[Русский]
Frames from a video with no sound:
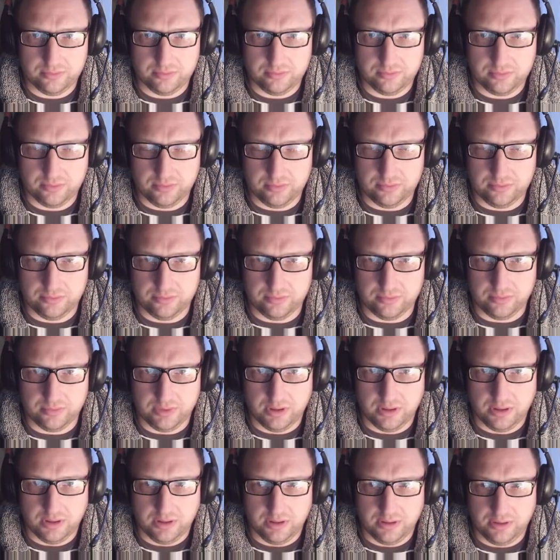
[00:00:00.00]
Угу.
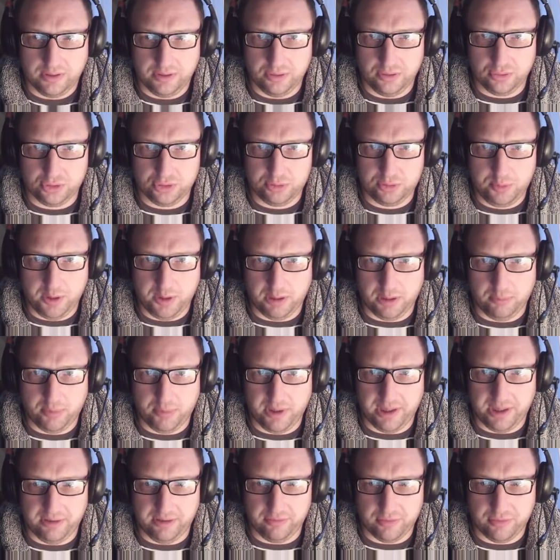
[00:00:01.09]
Не успел
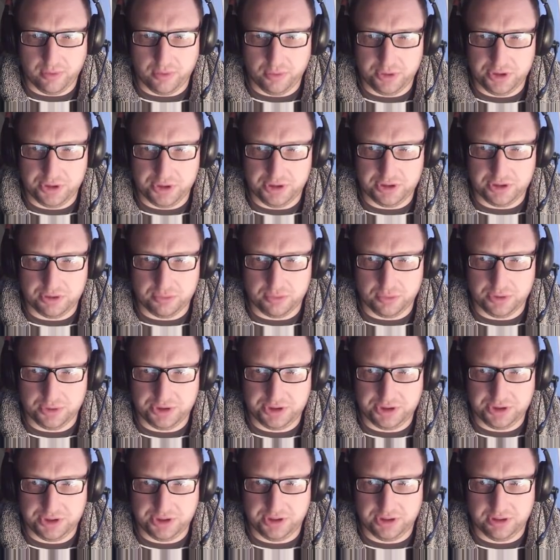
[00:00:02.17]
парень включить свой
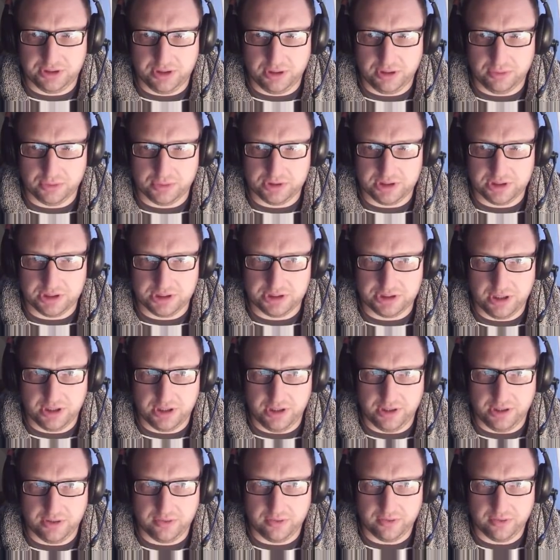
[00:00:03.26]
щит, его сожгли.